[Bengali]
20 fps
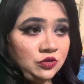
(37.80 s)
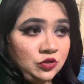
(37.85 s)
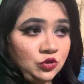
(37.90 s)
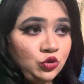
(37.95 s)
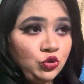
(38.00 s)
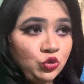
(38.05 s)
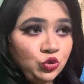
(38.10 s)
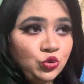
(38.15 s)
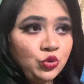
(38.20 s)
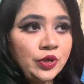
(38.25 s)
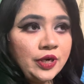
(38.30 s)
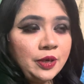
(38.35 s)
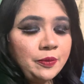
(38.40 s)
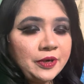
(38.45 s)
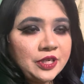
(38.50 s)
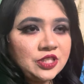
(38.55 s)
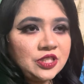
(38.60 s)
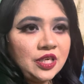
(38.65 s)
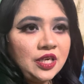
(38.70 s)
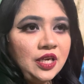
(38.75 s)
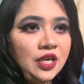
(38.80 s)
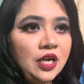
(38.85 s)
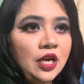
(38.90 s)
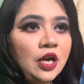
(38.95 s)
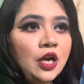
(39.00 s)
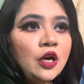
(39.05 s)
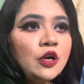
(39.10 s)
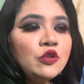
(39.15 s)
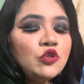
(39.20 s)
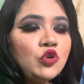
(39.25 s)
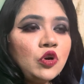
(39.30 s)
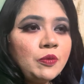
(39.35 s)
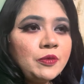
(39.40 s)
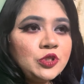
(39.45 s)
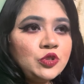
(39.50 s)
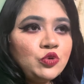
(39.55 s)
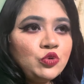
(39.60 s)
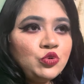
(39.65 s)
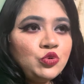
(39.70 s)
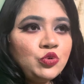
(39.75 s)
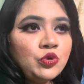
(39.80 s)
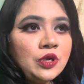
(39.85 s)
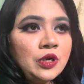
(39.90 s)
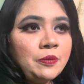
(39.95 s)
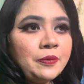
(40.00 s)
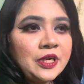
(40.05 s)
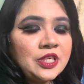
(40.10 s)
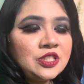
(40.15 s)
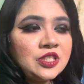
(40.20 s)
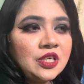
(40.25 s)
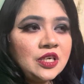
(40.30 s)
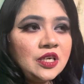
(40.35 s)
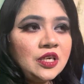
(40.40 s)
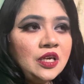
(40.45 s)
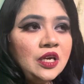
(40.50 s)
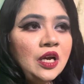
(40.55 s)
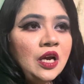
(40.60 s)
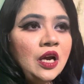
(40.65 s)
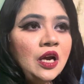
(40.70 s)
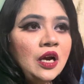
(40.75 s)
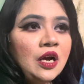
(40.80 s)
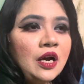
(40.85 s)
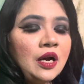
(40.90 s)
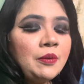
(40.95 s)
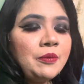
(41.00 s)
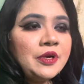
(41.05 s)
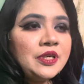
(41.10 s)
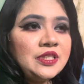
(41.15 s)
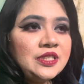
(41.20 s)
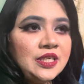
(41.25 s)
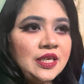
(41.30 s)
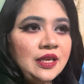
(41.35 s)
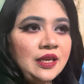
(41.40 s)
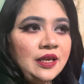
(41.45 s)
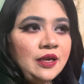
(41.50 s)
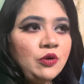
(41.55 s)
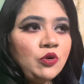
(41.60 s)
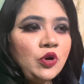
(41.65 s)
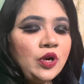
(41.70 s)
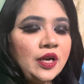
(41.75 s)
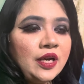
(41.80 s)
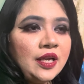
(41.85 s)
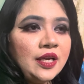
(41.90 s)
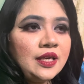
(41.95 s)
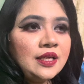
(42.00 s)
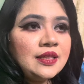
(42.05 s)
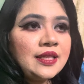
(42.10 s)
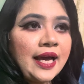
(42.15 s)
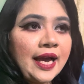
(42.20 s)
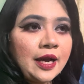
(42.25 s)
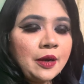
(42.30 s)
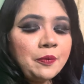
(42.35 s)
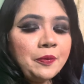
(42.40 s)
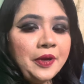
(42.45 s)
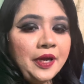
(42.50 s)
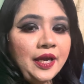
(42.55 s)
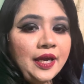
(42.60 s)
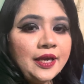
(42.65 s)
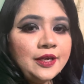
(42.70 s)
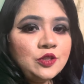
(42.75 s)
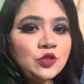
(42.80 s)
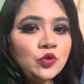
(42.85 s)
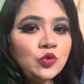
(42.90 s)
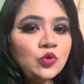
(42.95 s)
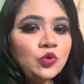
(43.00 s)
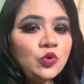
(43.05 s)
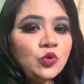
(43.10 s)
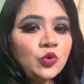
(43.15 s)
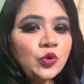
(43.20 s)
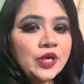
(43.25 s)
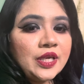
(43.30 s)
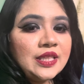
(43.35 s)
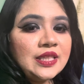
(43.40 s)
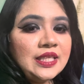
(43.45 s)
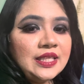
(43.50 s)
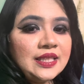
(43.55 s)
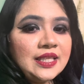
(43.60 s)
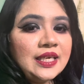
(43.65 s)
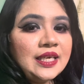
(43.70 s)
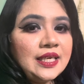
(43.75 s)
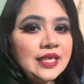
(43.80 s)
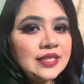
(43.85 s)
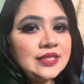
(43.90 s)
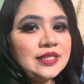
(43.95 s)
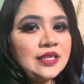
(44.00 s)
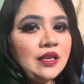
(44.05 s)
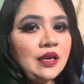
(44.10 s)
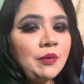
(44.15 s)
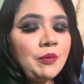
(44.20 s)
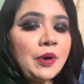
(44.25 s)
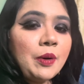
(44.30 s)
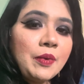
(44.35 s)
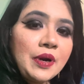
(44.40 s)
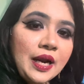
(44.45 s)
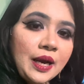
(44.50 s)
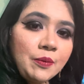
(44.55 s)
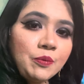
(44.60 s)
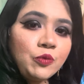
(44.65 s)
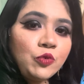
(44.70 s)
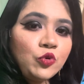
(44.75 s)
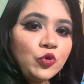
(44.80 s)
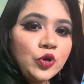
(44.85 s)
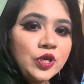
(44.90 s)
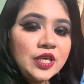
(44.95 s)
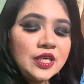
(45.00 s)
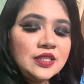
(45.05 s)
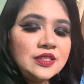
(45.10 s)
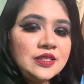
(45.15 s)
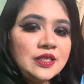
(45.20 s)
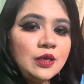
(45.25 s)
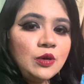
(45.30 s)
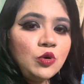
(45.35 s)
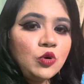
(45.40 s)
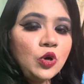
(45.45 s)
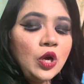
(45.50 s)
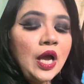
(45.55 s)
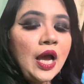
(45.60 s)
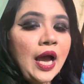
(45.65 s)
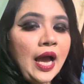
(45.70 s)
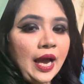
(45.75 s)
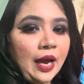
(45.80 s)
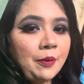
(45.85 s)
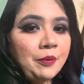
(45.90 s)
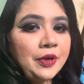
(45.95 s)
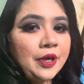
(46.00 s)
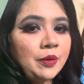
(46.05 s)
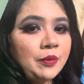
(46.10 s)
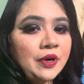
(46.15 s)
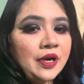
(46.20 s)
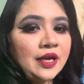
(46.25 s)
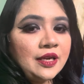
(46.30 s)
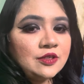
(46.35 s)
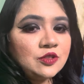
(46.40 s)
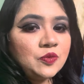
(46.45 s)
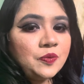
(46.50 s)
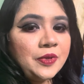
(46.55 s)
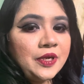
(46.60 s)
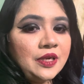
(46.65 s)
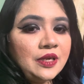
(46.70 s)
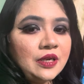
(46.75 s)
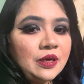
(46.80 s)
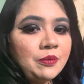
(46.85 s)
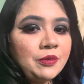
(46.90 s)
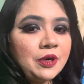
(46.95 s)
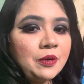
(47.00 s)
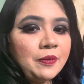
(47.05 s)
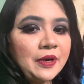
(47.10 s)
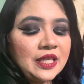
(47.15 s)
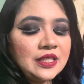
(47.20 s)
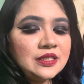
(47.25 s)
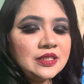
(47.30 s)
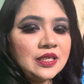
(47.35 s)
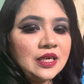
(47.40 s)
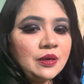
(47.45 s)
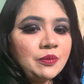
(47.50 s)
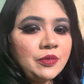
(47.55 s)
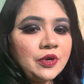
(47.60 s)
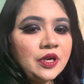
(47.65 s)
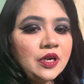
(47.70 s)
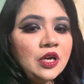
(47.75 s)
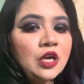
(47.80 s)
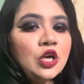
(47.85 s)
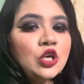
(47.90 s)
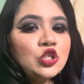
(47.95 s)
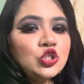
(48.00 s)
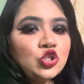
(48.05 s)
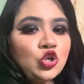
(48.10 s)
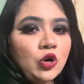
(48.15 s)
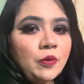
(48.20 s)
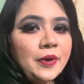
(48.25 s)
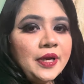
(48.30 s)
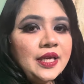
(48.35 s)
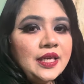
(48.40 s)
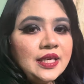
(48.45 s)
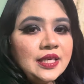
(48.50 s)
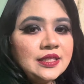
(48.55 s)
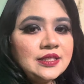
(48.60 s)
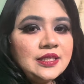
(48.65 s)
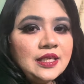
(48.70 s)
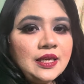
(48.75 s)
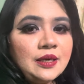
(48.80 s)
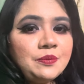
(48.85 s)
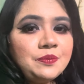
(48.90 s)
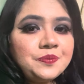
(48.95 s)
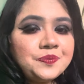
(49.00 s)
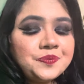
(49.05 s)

শ্বশুরের বাসায় তো আমার শ্বশুরের বাসায় আমার ছেলে ওখানে থাকবে এই জন্য ওকে দিতে গিয়েছিলাম আমার আব্বু গিয়েছিল আমি আমার হাজব্যান্ড আমার বাচ্চা আমরা সবাই গিয়েছিলাম